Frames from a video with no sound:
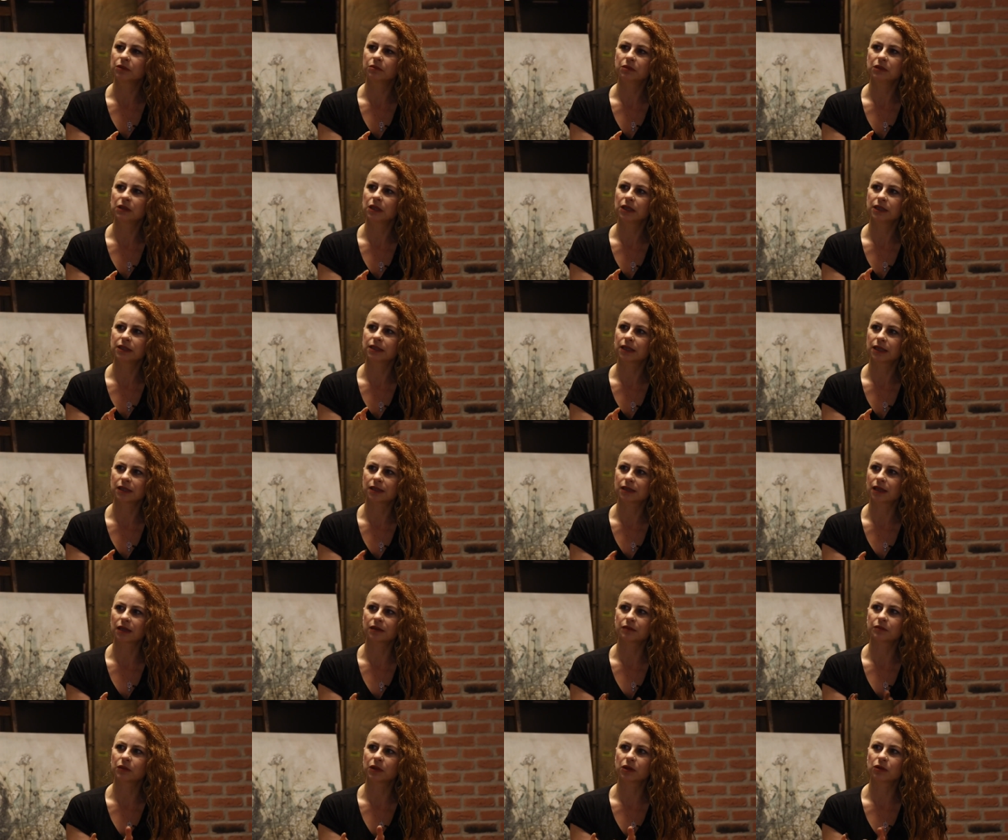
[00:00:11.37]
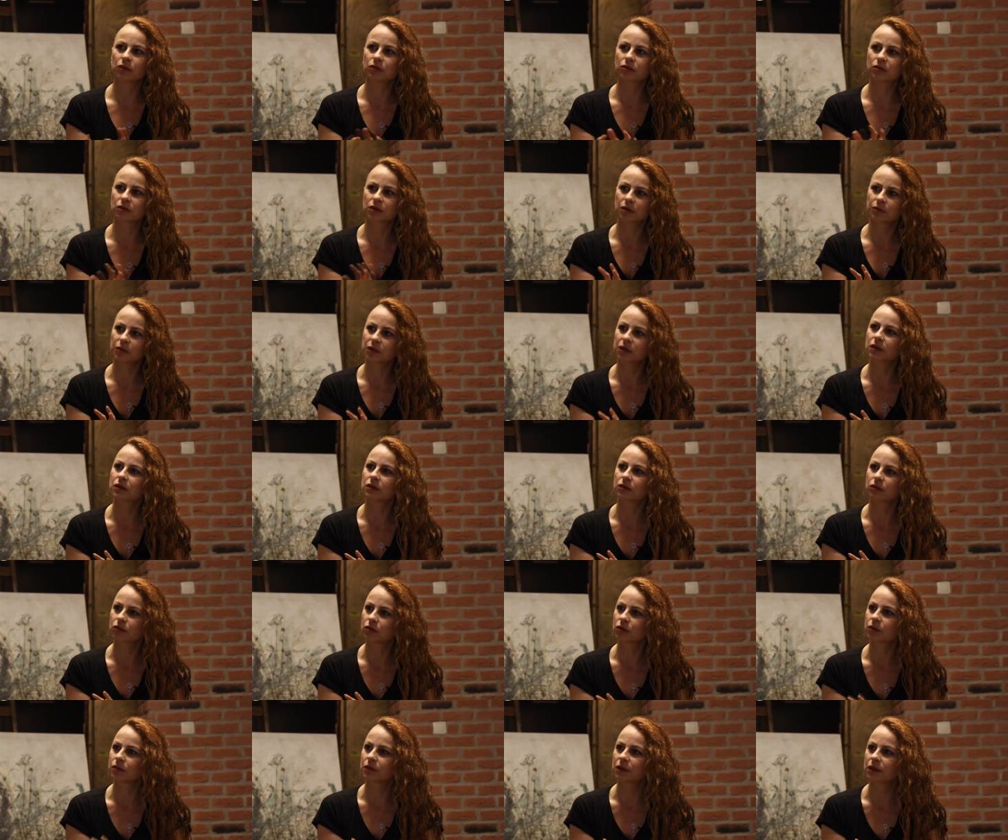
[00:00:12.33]
birbiriyle tezat bile olsa bir
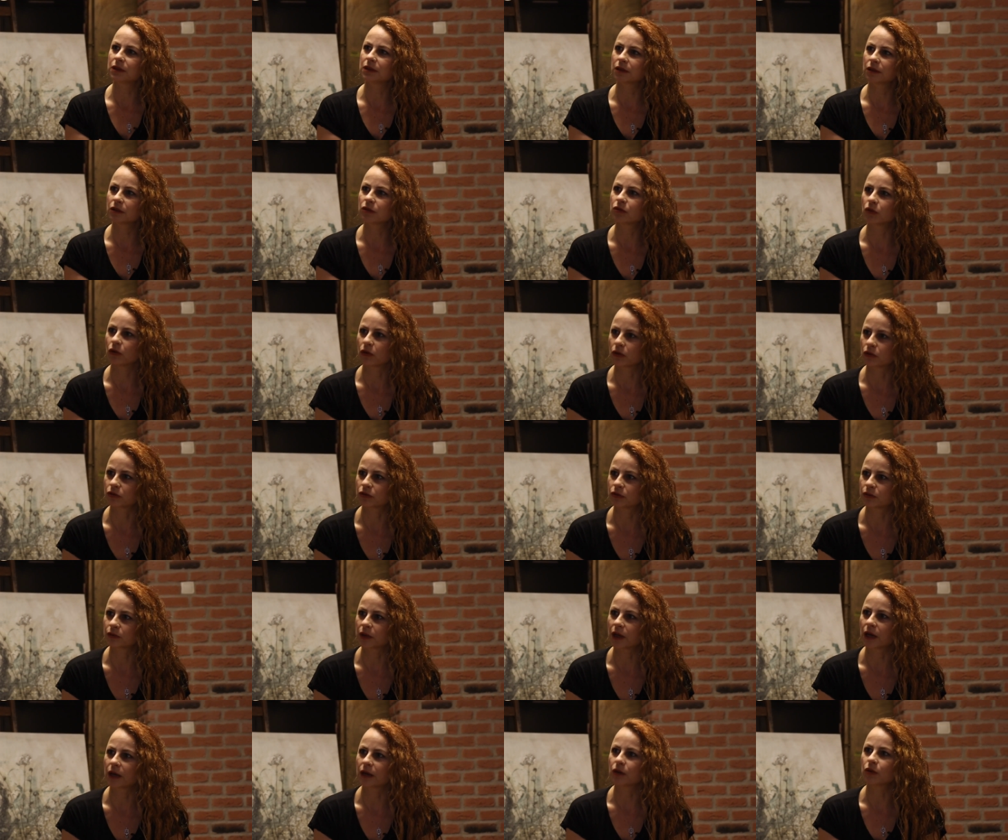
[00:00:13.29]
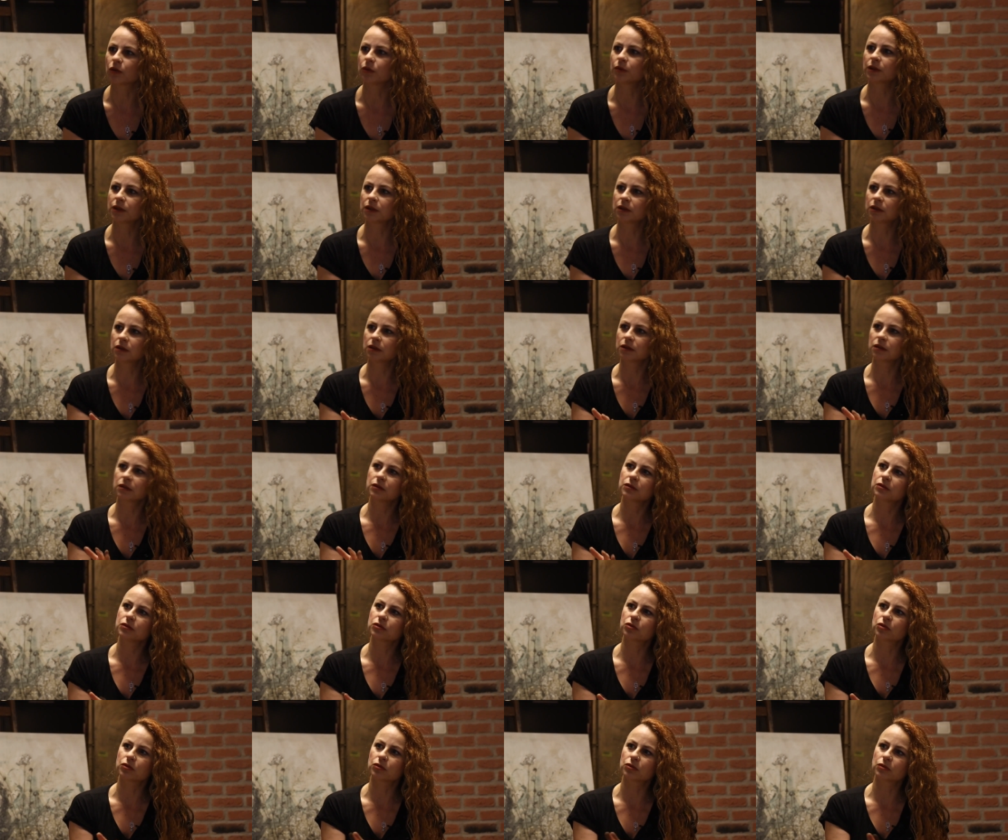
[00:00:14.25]
arada olabildiğini gördüm. Yani o
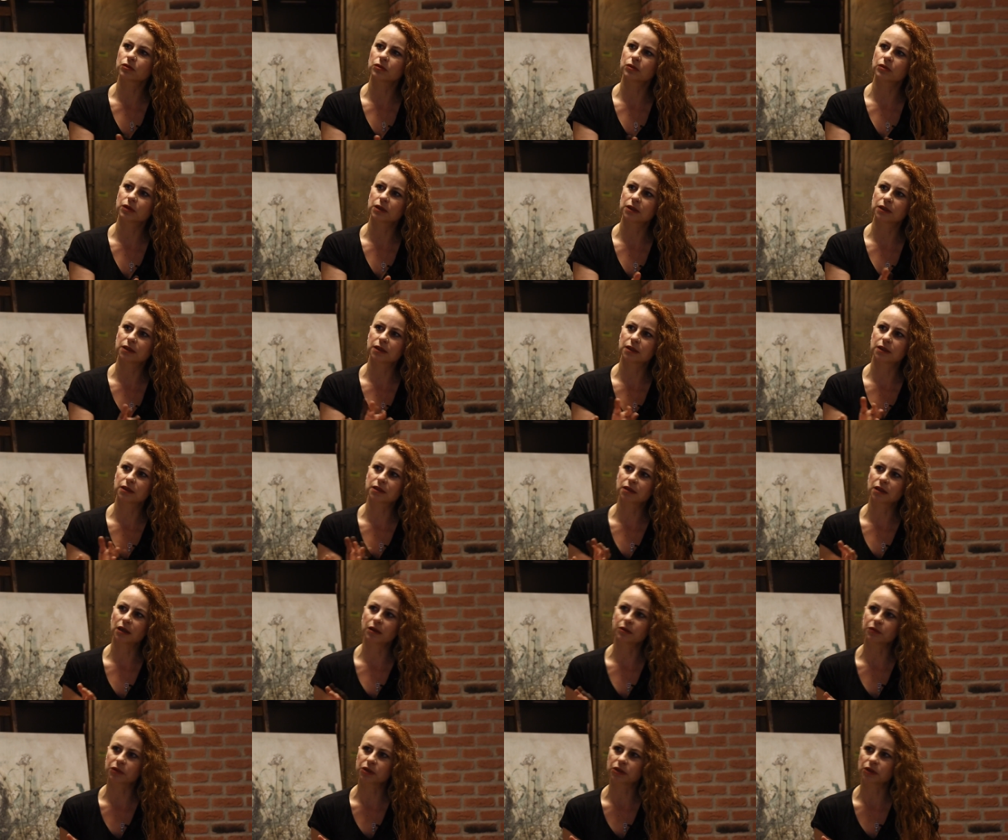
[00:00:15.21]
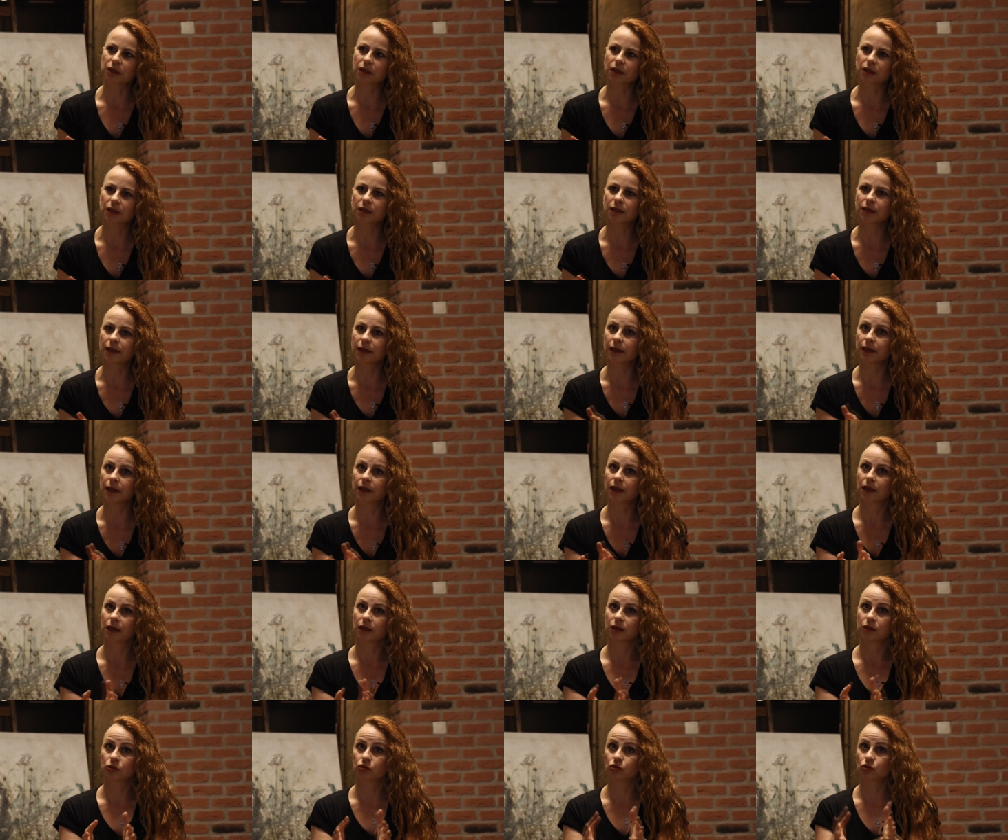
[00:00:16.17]
beni çok enteresan bir şekilde
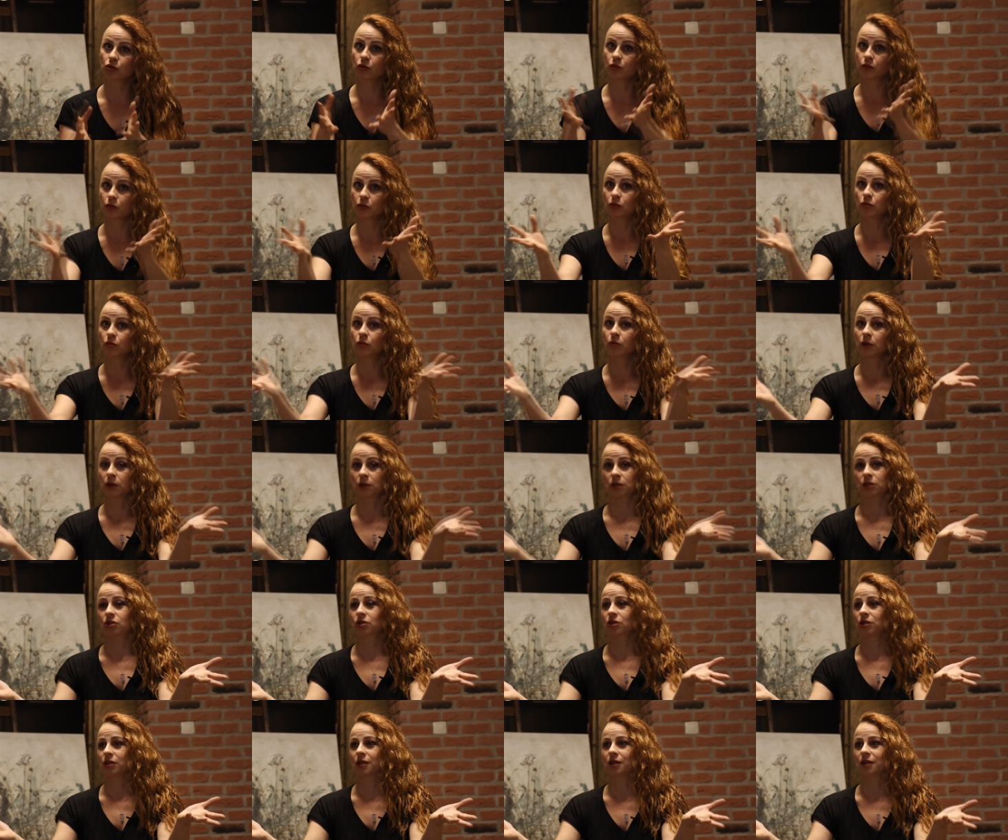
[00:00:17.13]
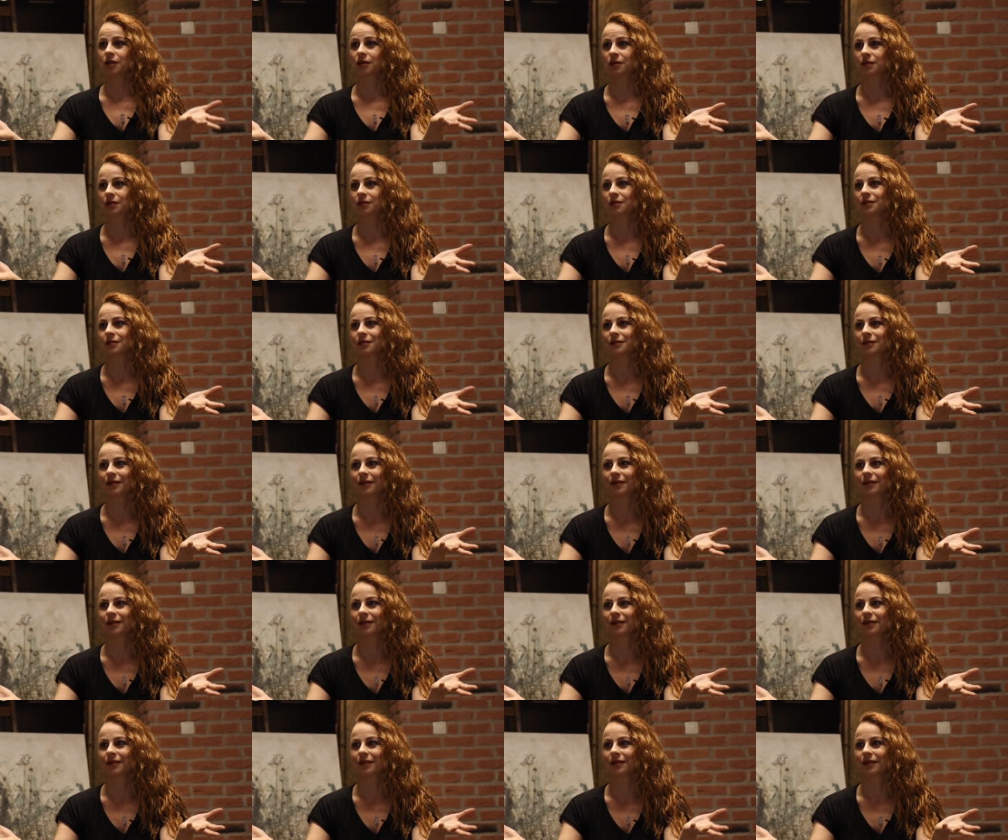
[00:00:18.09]
çoklu bakışa getirdi.
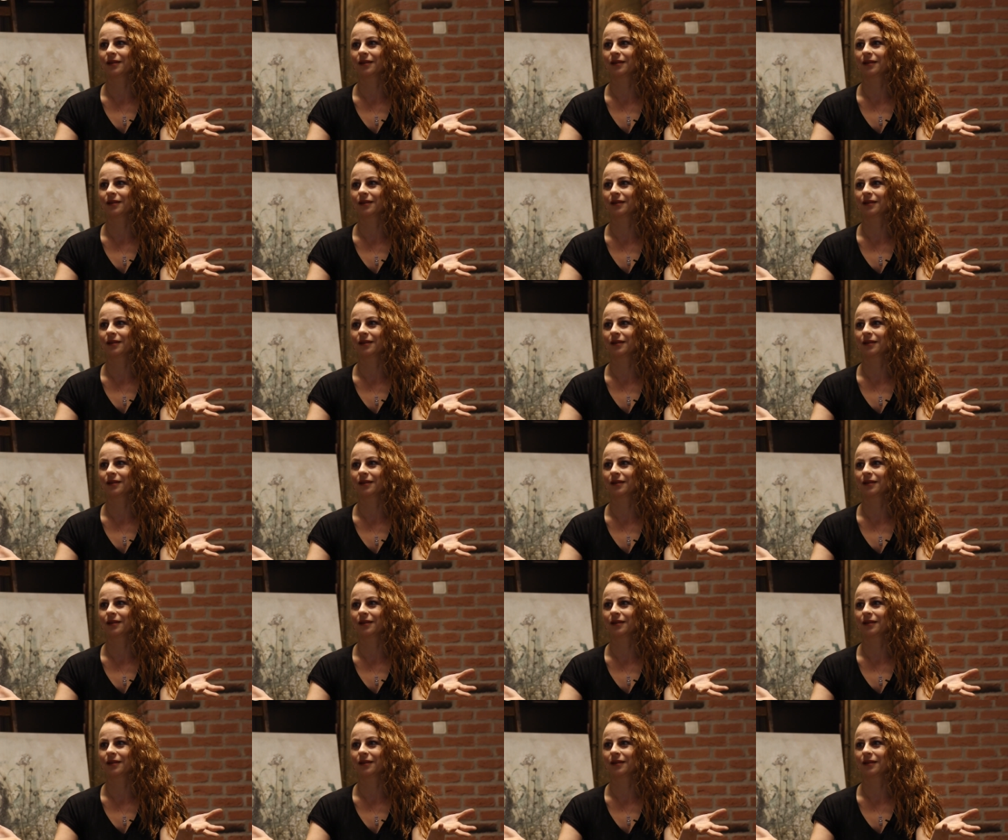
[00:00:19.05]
